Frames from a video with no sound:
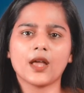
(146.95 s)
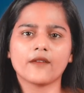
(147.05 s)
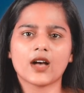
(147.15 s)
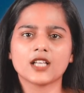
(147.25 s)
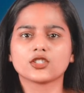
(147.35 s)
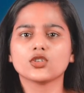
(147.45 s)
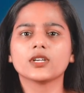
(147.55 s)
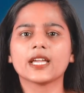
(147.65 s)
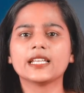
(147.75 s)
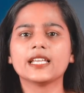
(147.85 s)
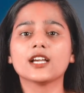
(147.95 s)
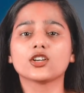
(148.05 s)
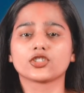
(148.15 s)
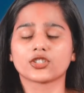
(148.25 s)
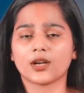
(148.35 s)
प्रवासियों के लिए
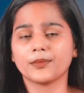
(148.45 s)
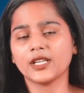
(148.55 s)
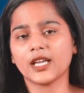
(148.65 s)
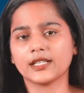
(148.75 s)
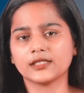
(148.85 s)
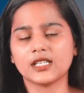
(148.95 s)
खुशखबरी है